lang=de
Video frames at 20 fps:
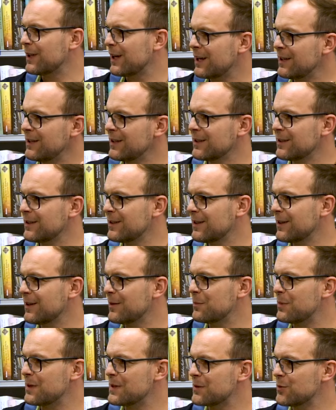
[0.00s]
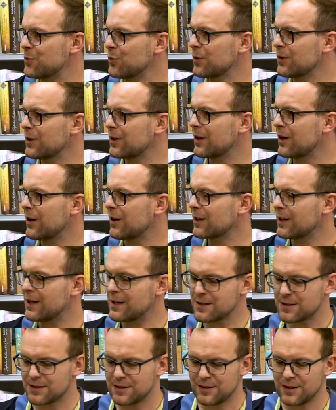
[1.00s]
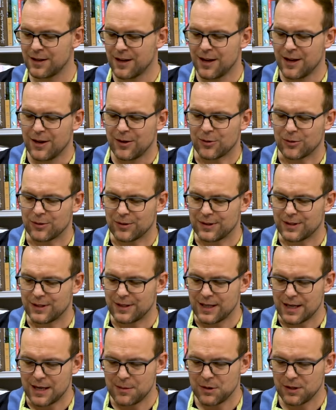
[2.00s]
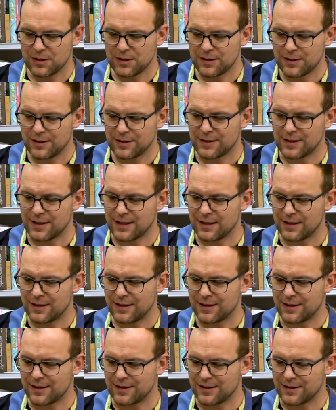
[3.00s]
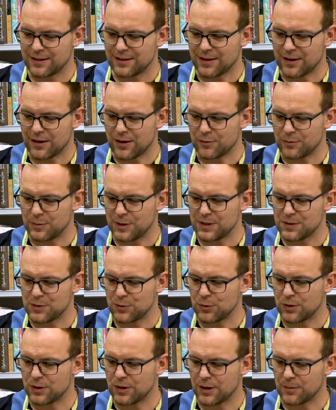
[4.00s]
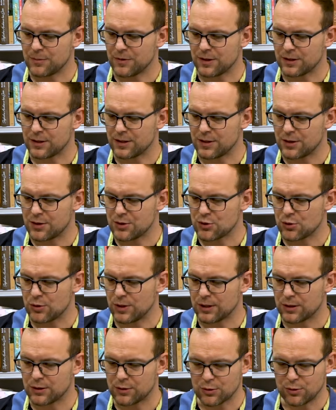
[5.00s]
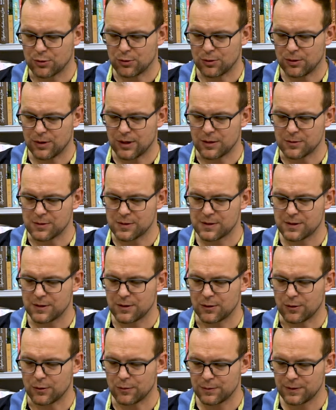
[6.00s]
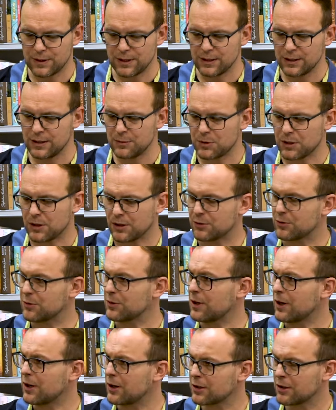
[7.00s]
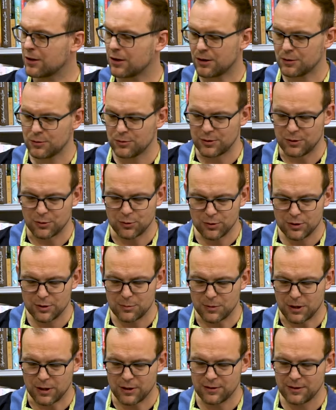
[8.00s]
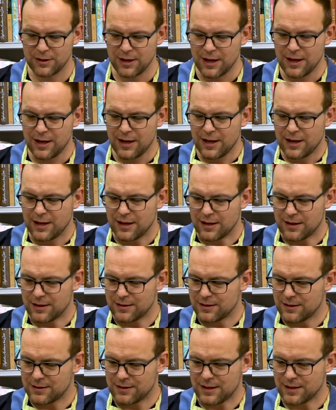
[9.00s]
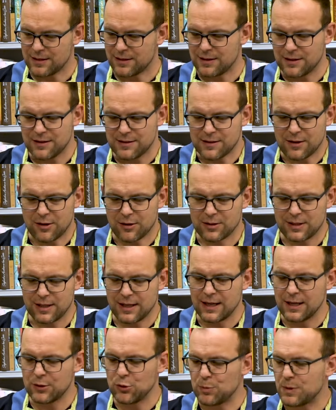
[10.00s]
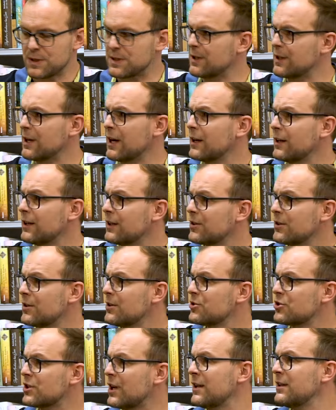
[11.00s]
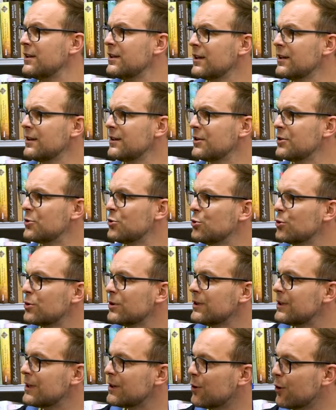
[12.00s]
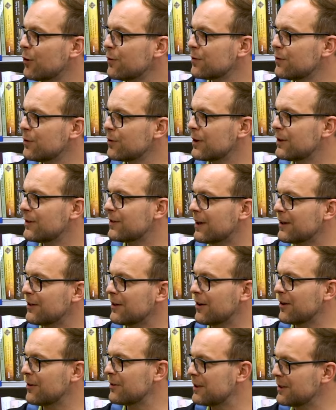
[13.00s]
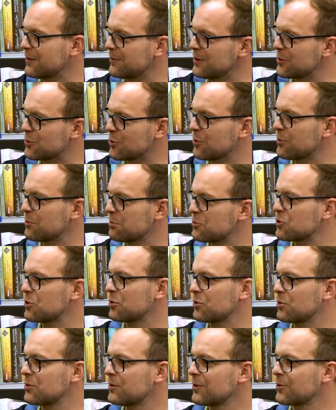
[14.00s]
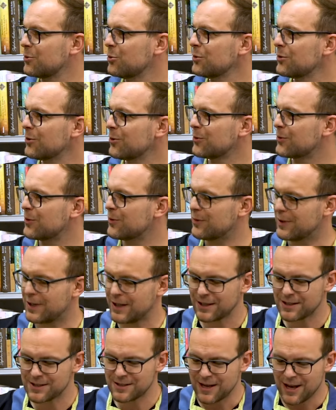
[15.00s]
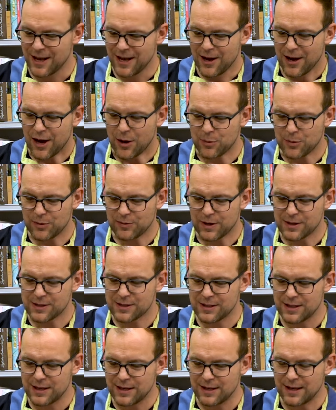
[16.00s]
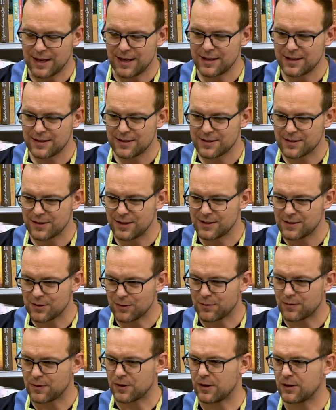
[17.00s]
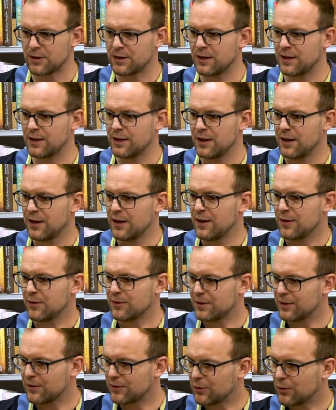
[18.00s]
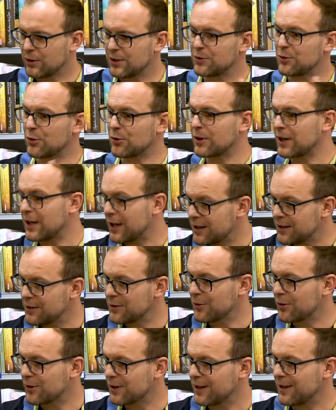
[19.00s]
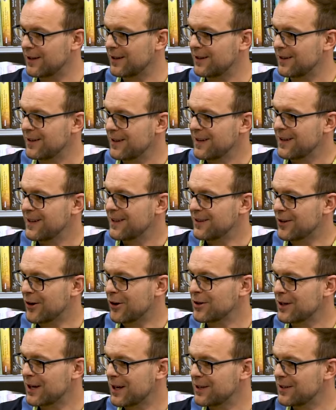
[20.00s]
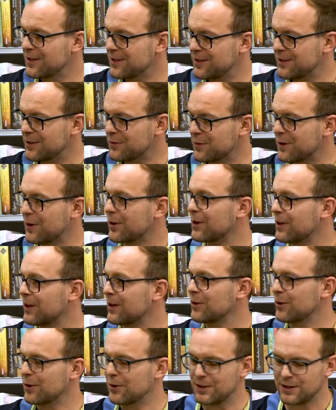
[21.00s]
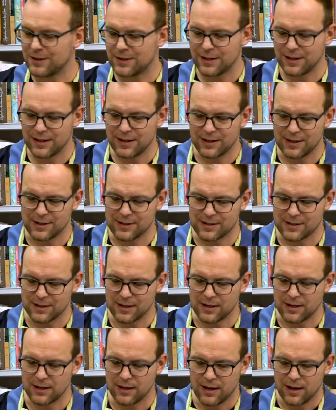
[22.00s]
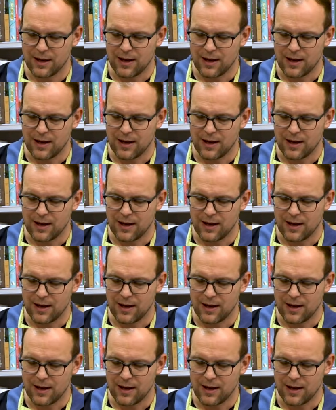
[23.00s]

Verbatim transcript: einigen äh, Besuchern da gestern. Und jemand, der äh, da auf mich zukam, war der Joel Kroh aus Oftringen im Kanton Aargau, junger Mann, er, äh, der sagte, er übe sich eigentlich ständig in der Tugend der Hoffnung, er sei da irgendwie schon, schon gut unterwegs. Aber was er sich so frage, und das soll ich doch gerne noch äh, nachreichen, diese Frage dann heute, ist, äh,